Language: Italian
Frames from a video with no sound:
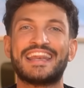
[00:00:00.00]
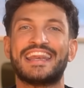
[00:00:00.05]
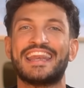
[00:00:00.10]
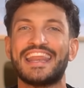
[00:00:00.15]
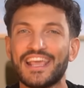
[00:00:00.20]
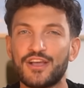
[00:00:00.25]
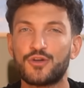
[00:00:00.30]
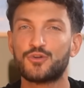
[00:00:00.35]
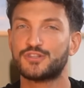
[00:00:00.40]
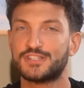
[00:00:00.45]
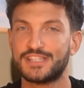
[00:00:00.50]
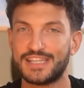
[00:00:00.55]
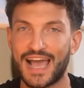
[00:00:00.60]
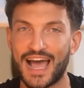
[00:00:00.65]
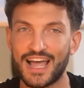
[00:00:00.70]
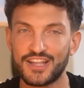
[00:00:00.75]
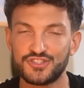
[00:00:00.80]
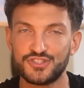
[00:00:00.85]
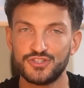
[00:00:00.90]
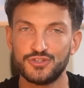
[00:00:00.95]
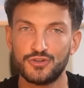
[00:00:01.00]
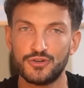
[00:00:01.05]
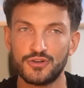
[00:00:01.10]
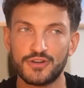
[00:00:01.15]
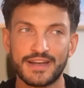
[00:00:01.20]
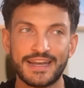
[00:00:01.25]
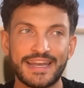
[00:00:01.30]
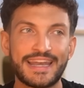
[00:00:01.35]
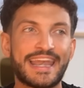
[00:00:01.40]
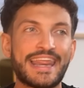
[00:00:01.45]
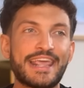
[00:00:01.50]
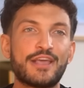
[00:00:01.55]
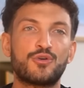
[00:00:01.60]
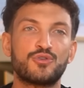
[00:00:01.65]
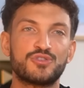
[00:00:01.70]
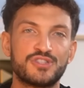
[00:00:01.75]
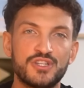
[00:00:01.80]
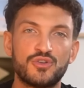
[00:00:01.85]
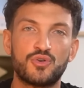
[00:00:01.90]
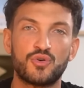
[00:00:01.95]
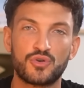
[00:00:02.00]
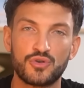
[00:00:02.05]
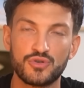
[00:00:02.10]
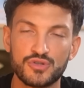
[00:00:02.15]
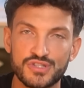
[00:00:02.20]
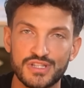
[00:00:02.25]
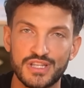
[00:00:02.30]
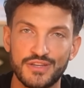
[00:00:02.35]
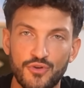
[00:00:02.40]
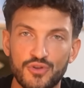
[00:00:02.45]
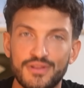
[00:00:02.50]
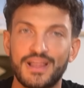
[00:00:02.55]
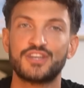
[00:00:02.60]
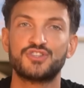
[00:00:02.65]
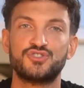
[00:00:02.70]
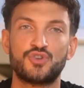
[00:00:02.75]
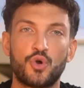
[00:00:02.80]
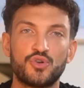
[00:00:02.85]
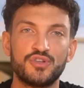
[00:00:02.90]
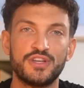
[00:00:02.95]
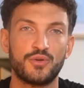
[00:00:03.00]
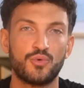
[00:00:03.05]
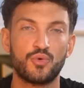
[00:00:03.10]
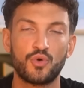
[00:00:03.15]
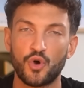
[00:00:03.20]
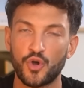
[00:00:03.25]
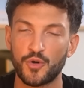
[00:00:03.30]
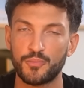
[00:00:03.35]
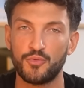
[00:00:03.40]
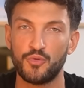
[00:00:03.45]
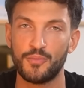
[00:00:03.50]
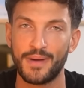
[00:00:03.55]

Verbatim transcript: né così acido né così corrosivo da sciogliere un corpo